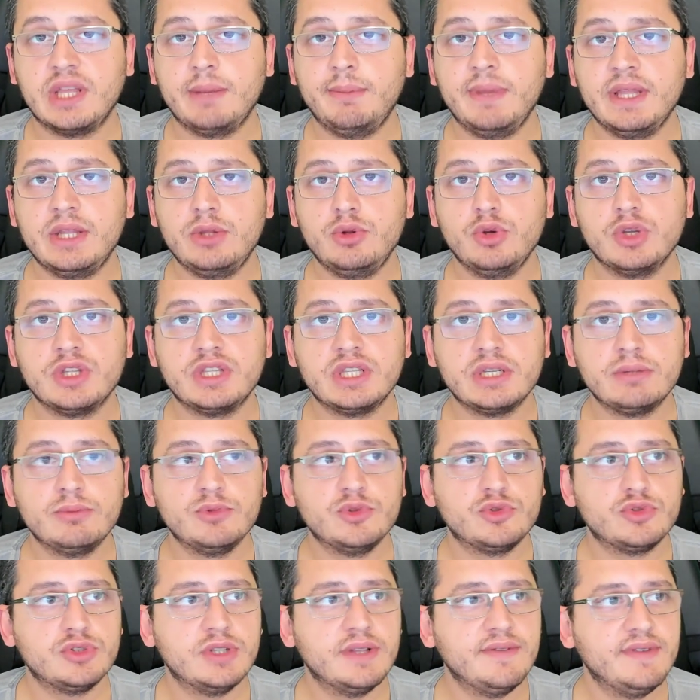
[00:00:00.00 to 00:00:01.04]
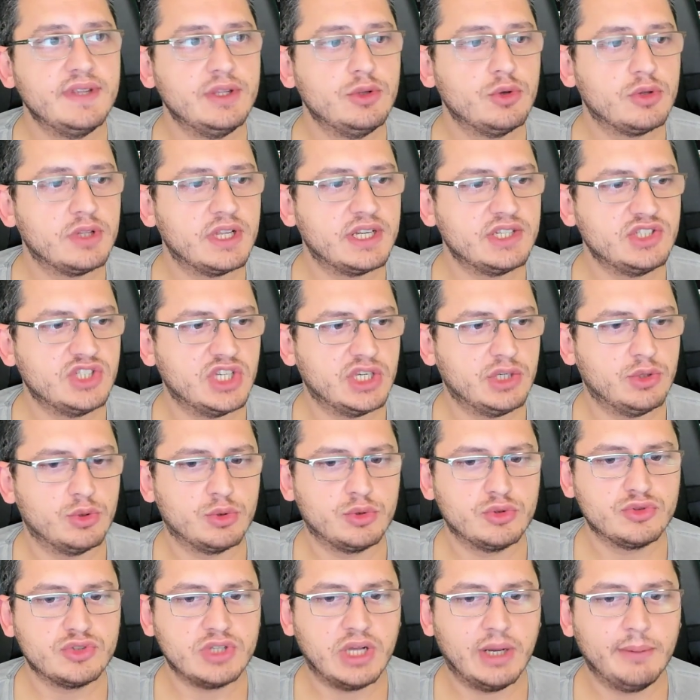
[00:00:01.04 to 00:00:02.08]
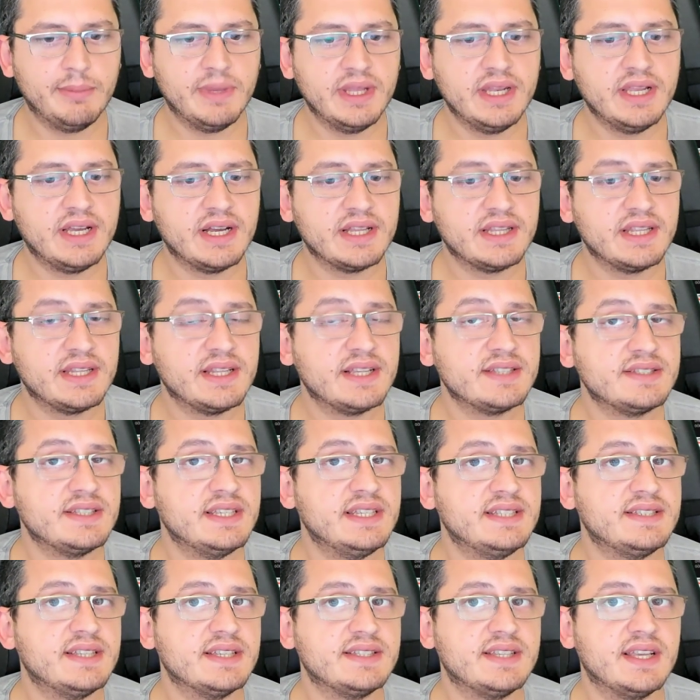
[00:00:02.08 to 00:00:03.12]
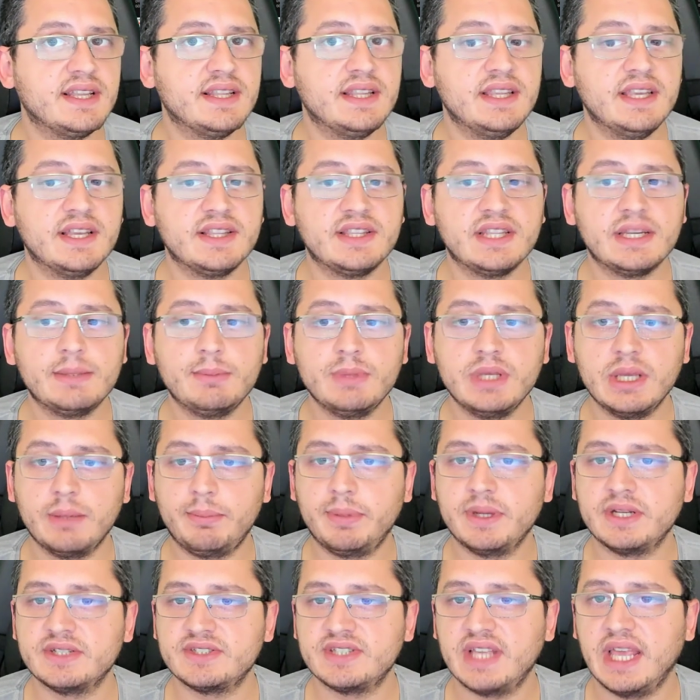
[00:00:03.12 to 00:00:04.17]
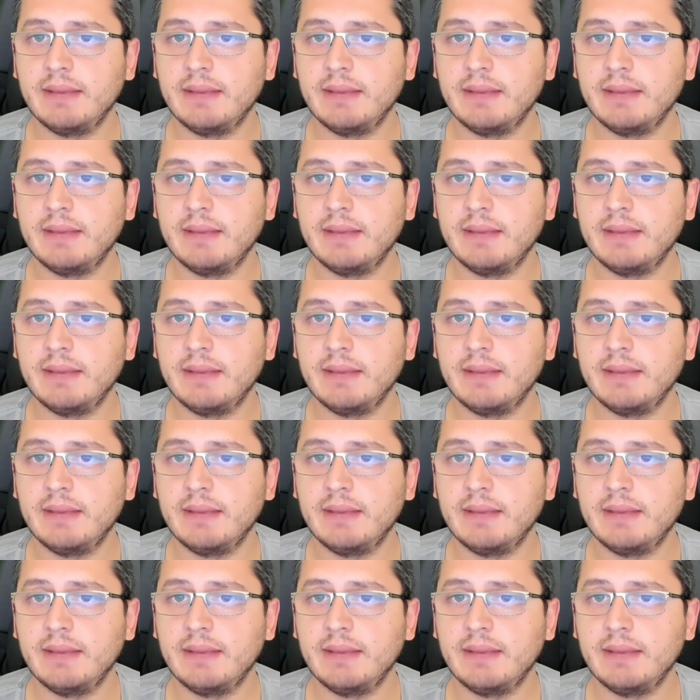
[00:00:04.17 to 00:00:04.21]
Temettü yatırımı üstüne videolar çekiyoruz. Amerika'da nasıl hisse senedi yatırımı yaparız?